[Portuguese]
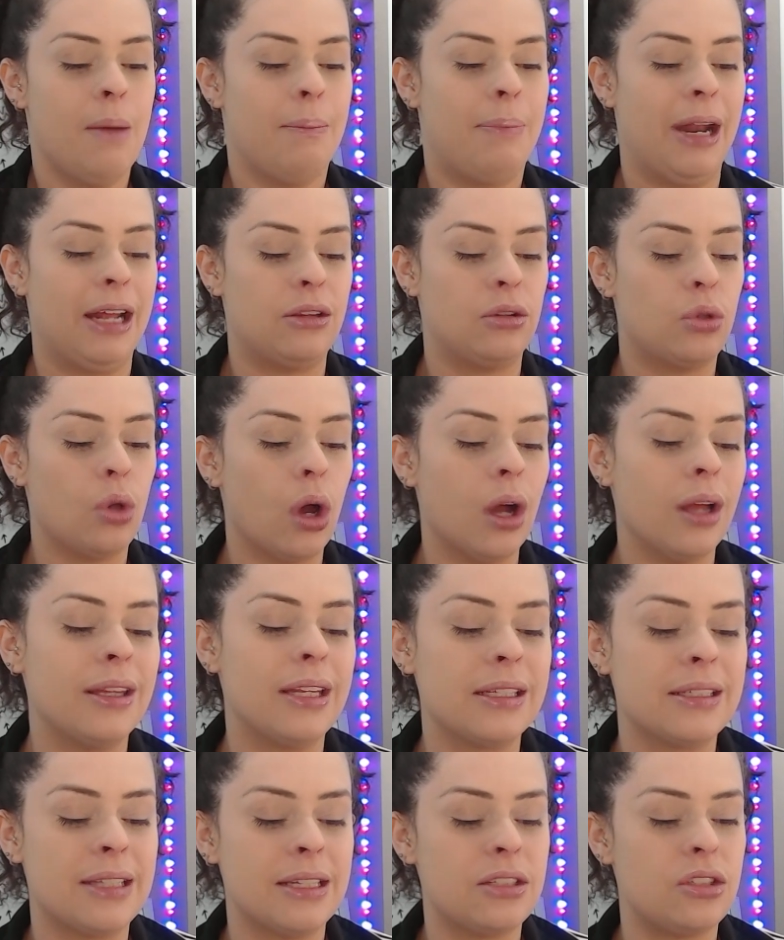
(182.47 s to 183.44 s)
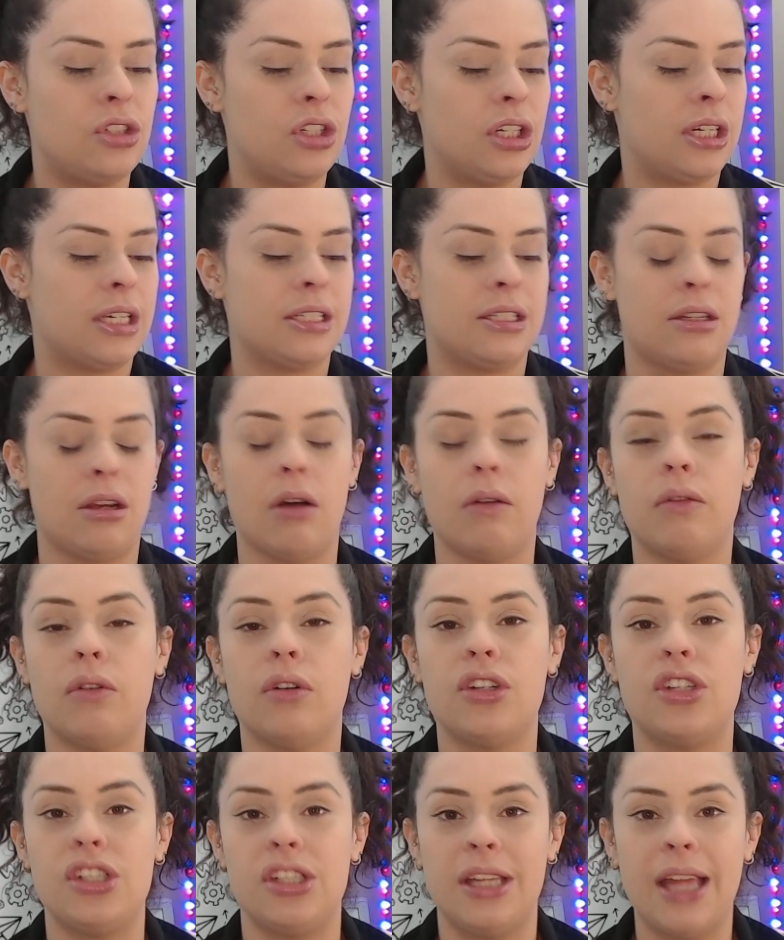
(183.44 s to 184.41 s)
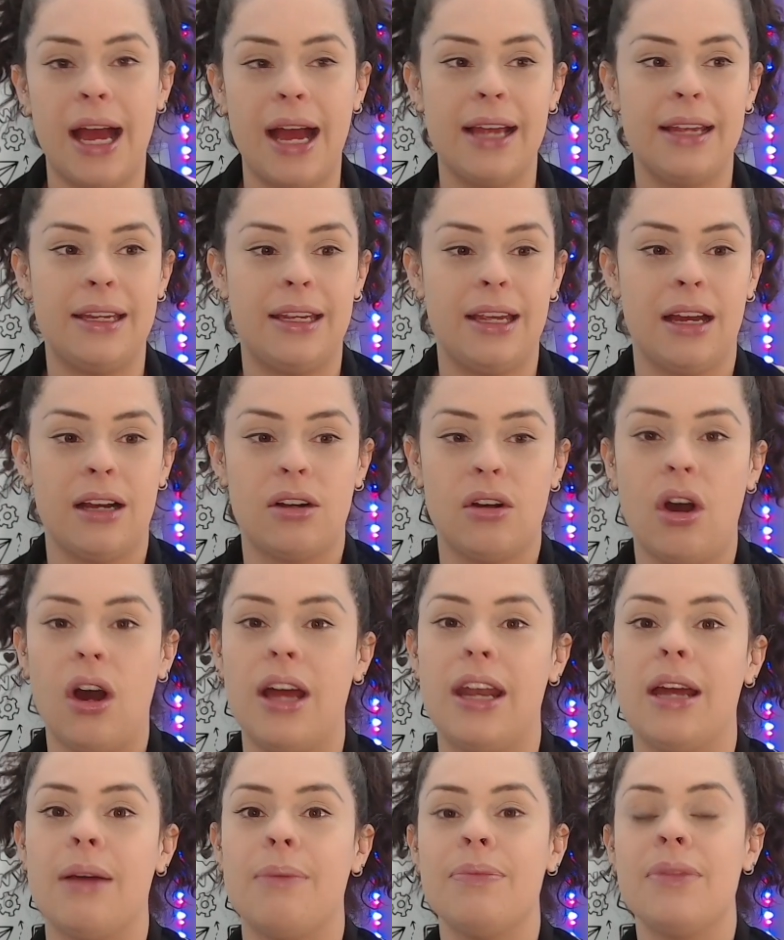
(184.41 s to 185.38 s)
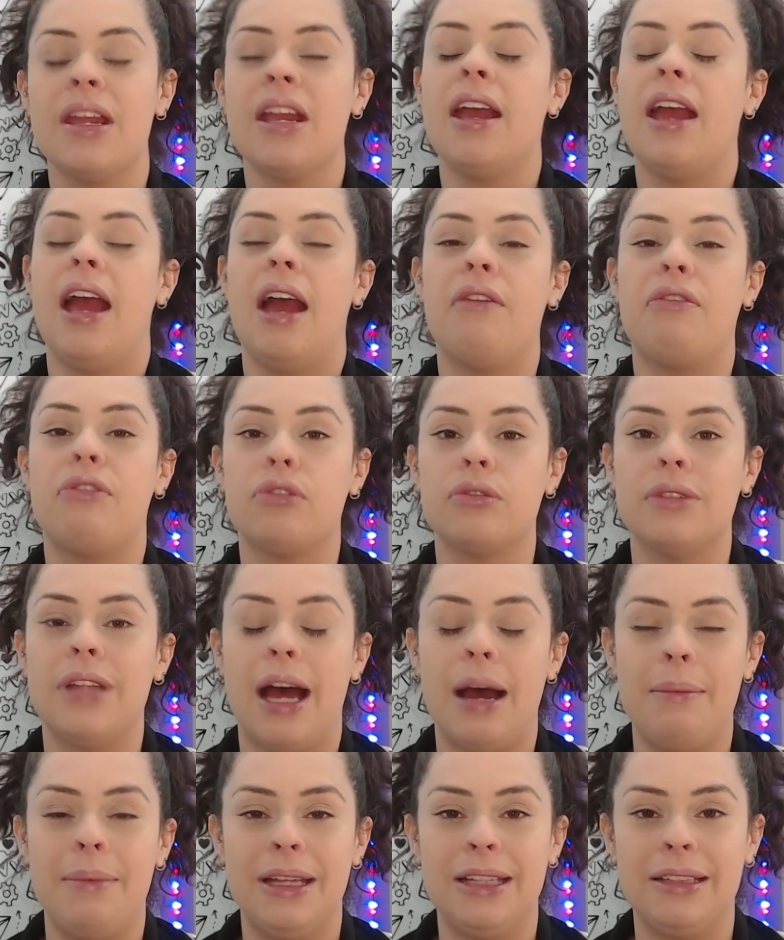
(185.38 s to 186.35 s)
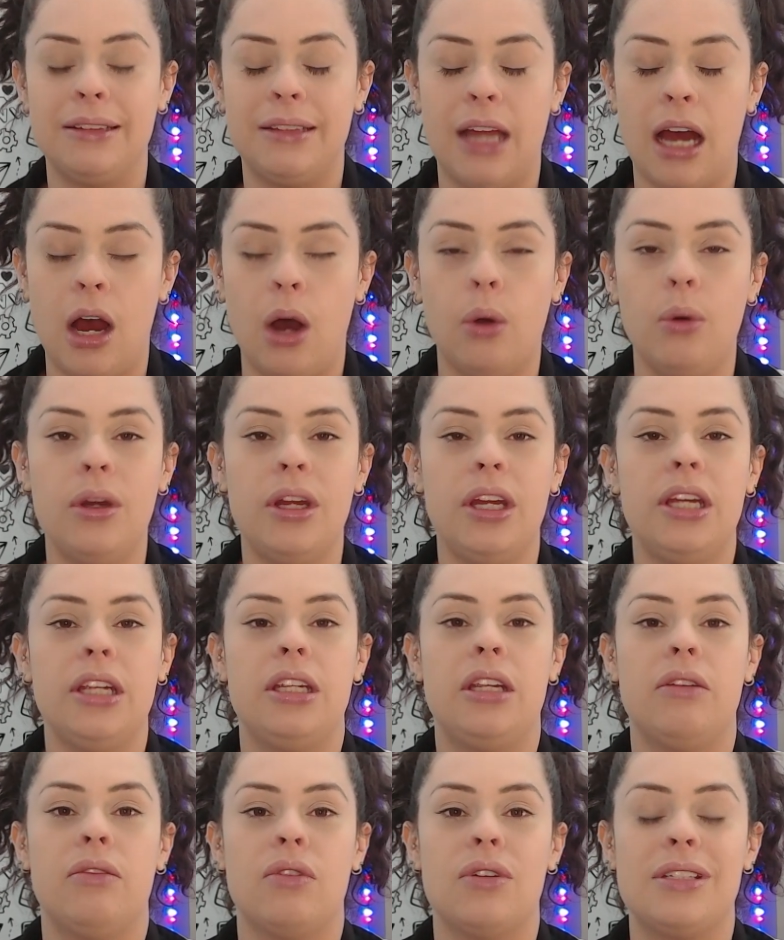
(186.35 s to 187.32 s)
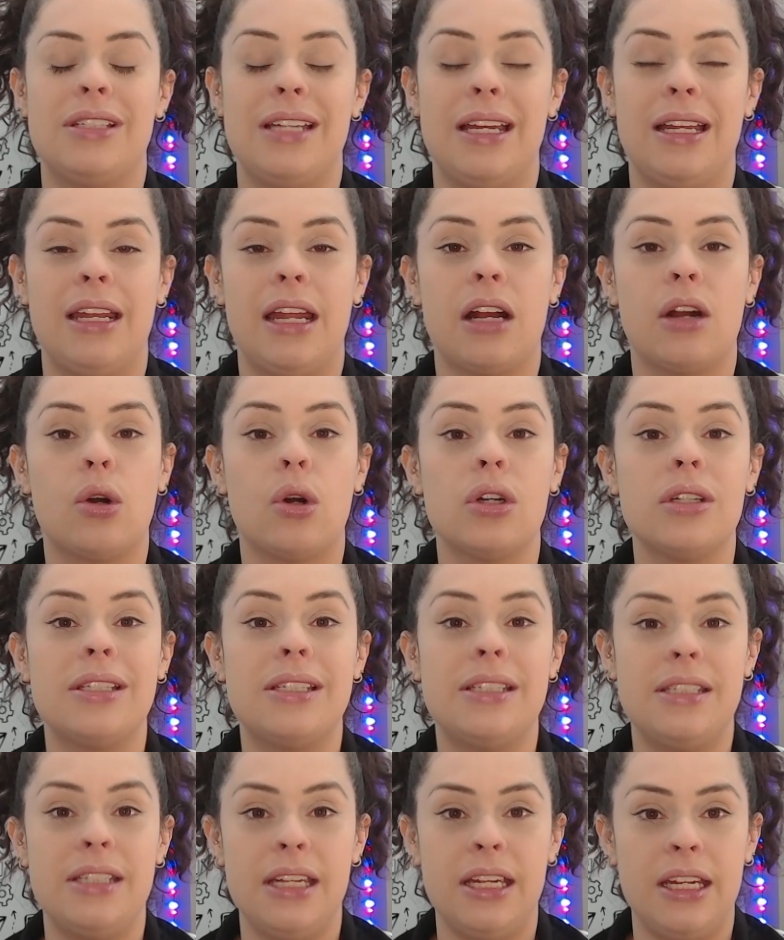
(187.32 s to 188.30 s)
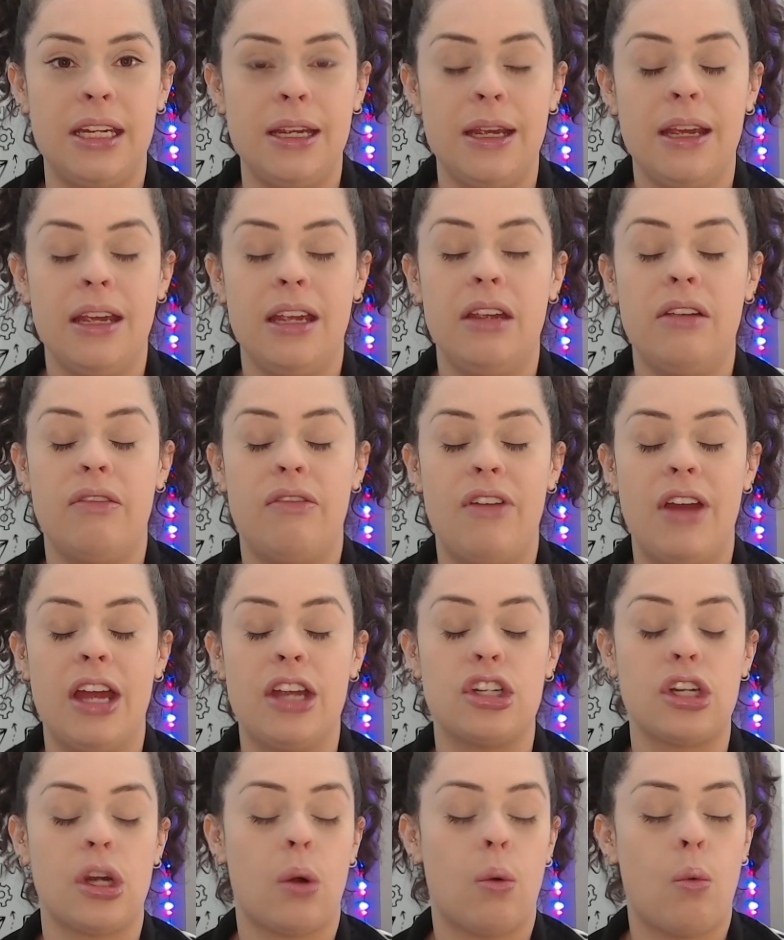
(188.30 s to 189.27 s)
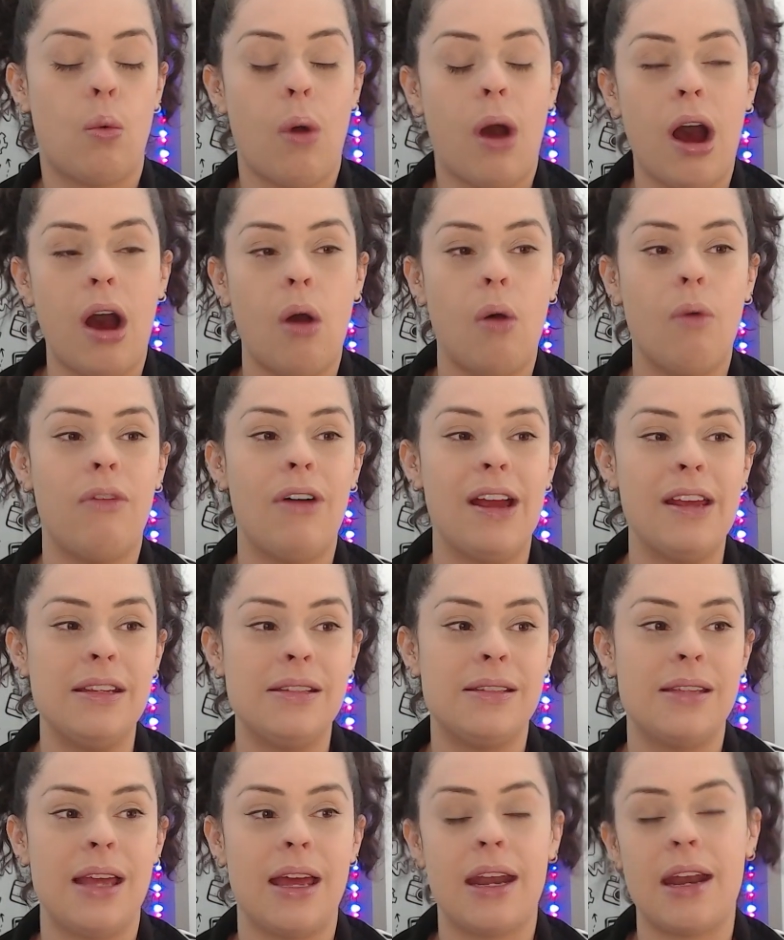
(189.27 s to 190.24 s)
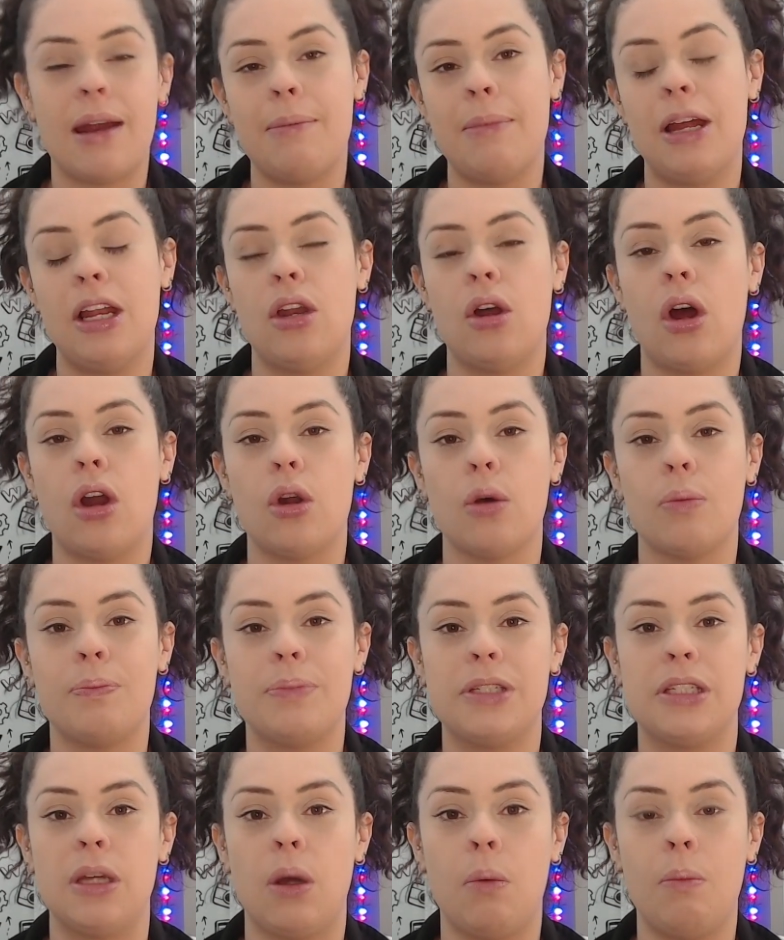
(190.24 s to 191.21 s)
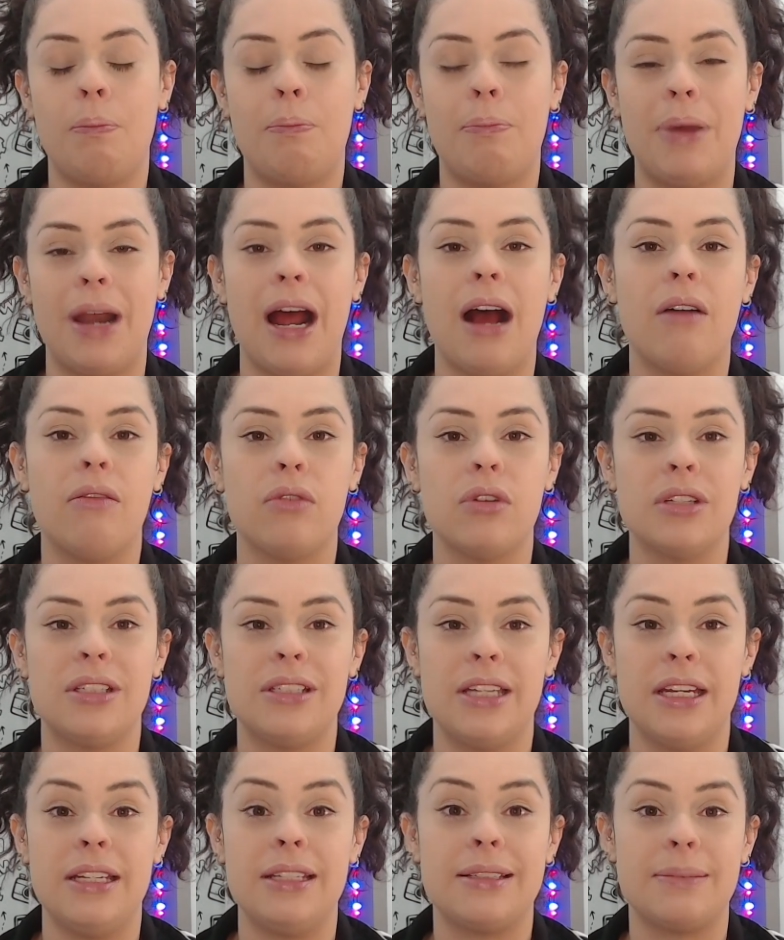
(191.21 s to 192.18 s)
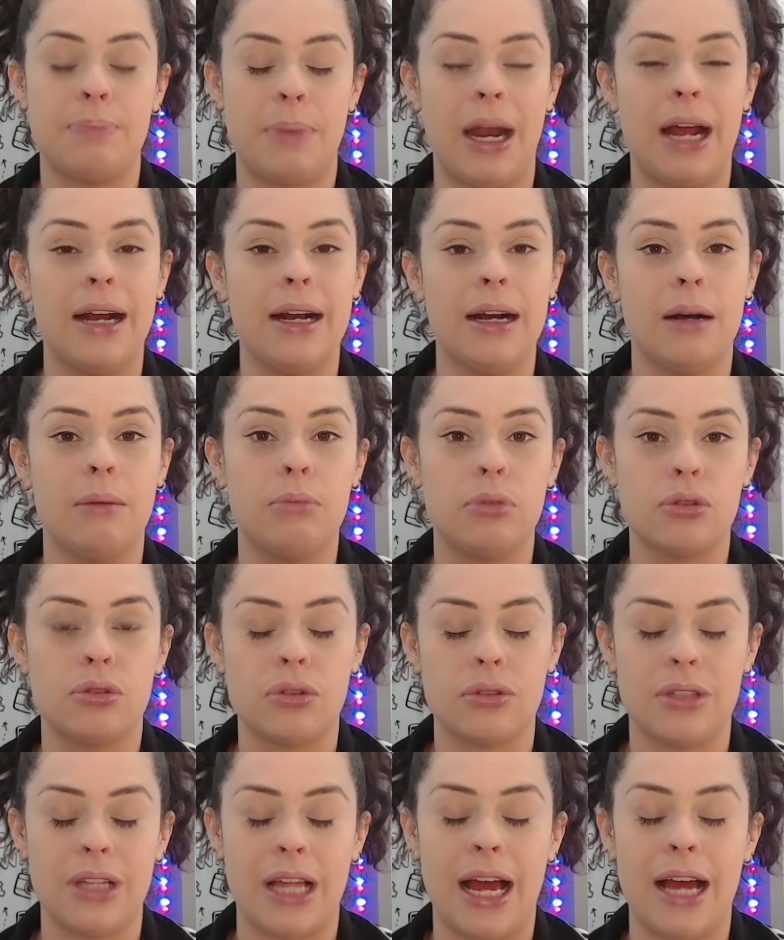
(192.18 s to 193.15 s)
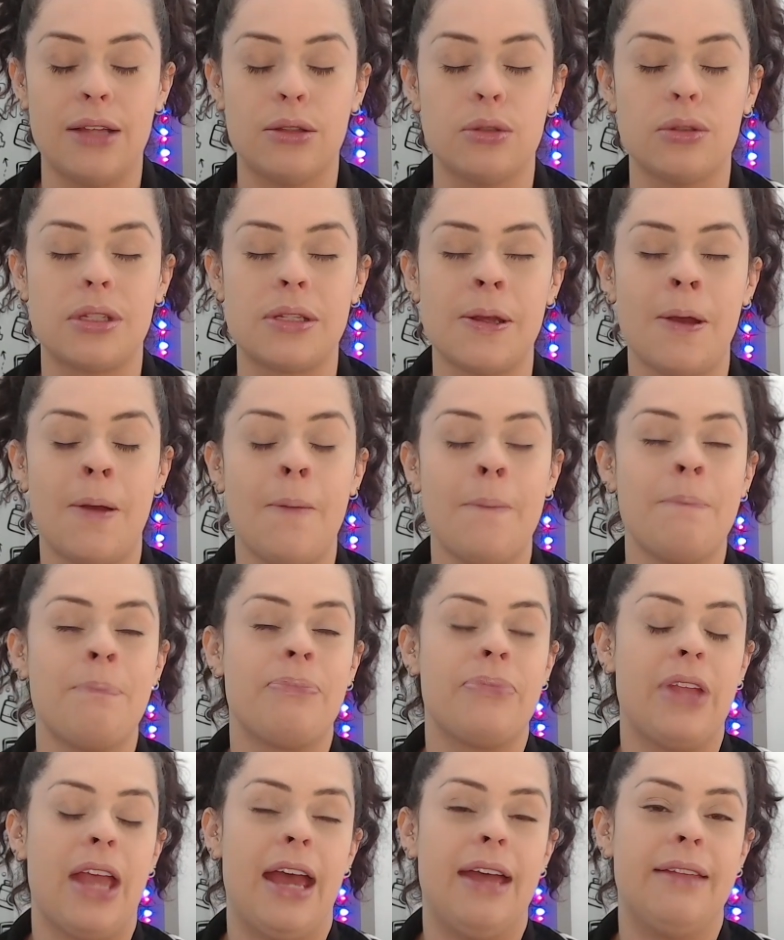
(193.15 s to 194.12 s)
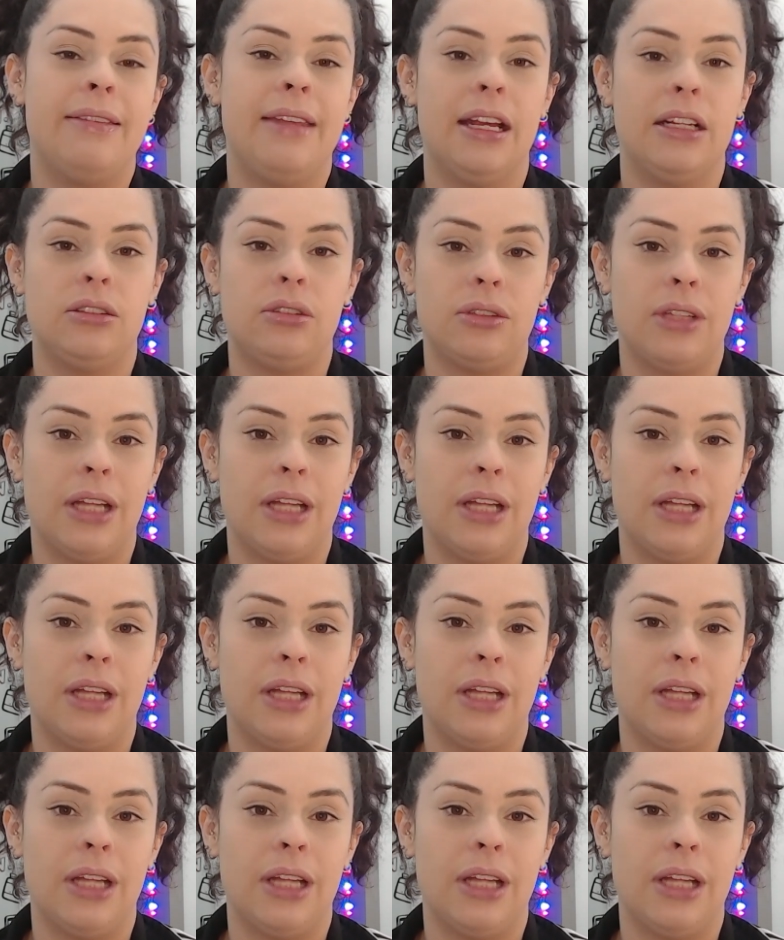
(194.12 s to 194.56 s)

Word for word: Para todas as dicas que eu vou te dar aqui agora, é fundamental que você negocie e veja qual vai ser a melhor opção para vocês, para ambos os lados é, dentro da